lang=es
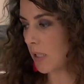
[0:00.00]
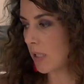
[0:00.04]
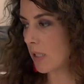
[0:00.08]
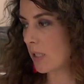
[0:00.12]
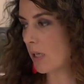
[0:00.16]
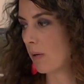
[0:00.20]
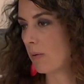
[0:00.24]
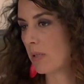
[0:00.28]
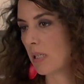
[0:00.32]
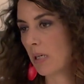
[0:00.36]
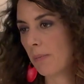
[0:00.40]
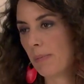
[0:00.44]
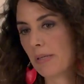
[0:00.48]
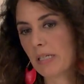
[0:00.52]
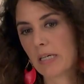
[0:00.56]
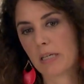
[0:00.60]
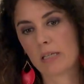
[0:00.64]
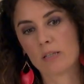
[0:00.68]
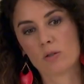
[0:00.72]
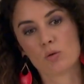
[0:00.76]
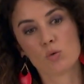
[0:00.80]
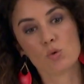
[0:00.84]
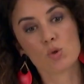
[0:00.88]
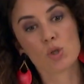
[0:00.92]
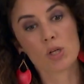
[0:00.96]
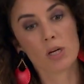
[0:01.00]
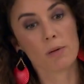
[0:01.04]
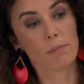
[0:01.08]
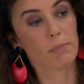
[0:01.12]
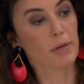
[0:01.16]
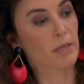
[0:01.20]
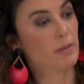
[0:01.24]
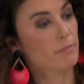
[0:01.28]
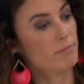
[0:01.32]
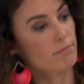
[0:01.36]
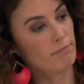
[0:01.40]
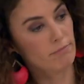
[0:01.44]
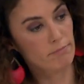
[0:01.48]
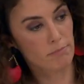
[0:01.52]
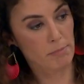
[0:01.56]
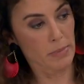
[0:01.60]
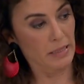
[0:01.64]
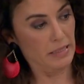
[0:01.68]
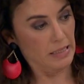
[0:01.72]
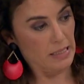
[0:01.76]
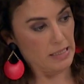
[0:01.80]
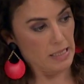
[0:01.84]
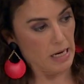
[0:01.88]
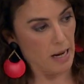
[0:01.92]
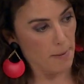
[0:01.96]
¿Sabes qué pasa? Que tú siempre
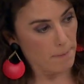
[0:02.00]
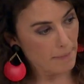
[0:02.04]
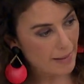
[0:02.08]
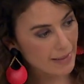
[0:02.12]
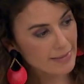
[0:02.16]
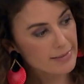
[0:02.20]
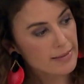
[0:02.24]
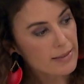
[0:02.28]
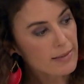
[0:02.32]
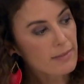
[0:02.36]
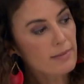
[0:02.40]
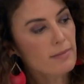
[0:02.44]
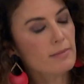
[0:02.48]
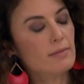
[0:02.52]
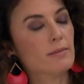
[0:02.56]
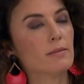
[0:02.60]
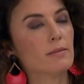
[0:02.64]
metes la pata